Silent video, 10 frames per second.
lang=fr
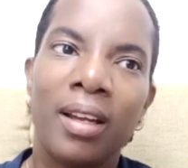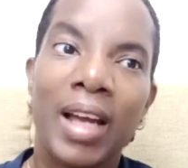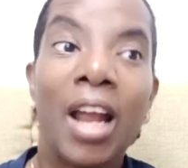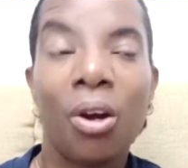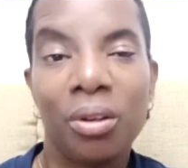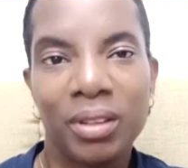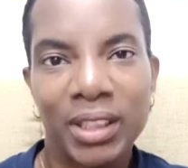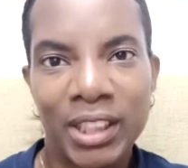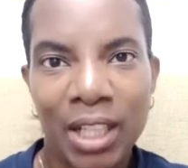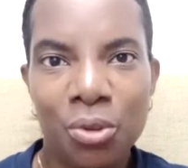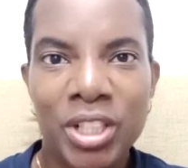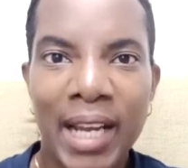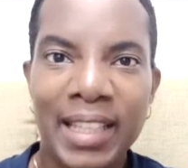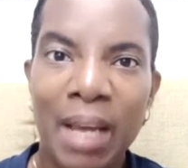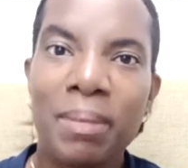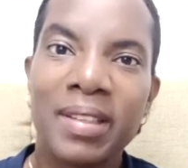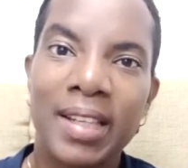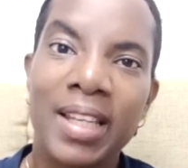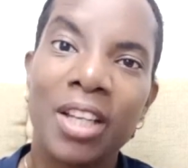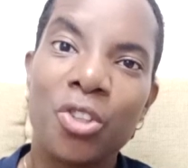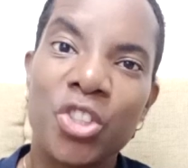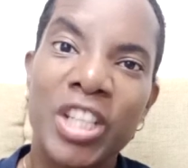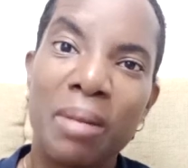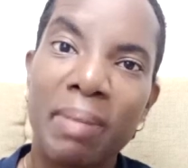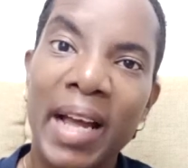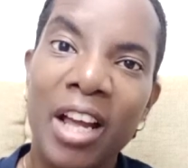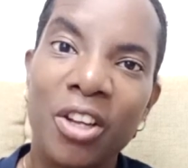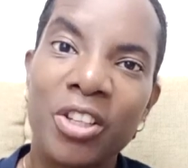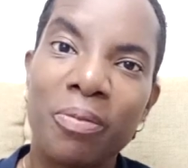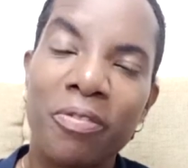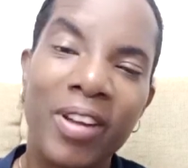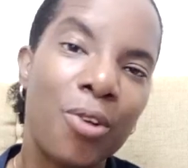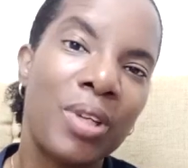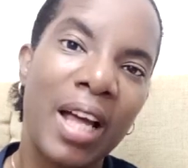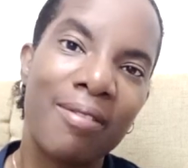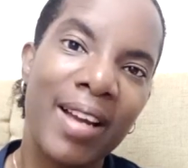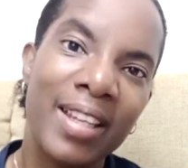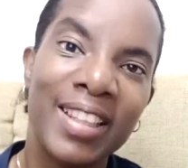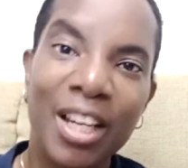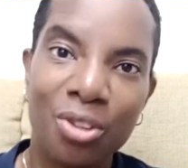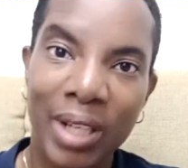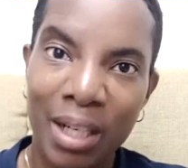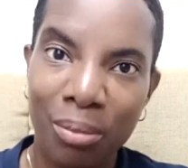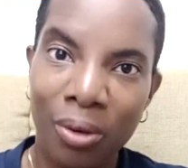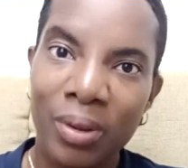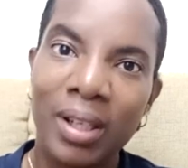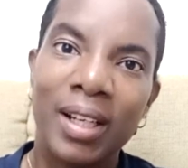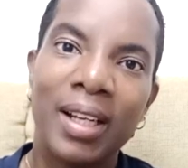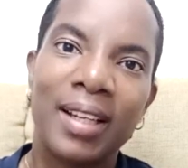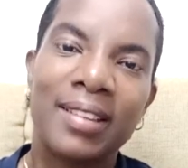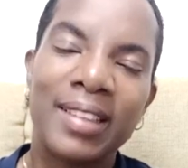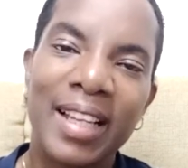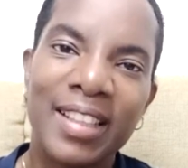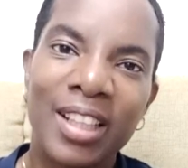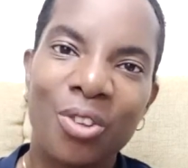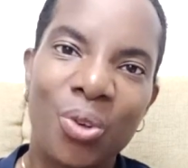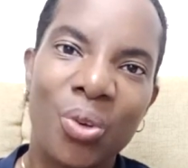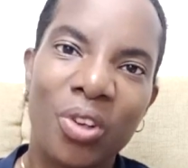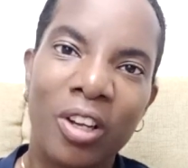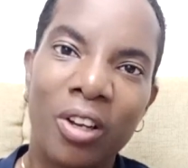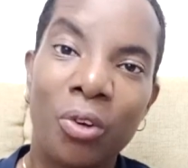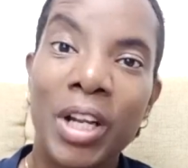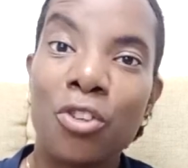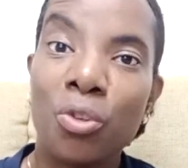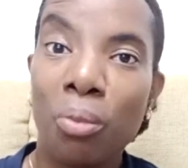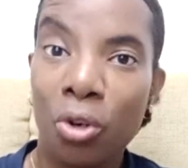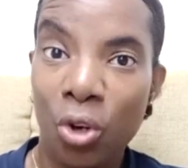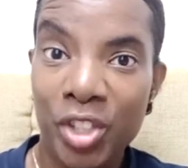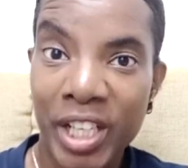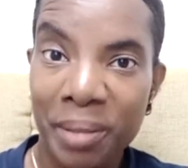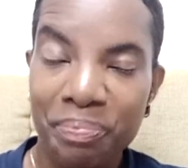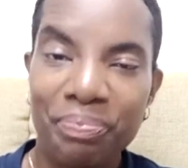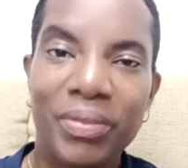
alors, j'ai accouché à terme, mais c'est-à-dire que je n'ai pas fait le travail naturellement. C'est-à-dire qu'on on a dû m'enclencher.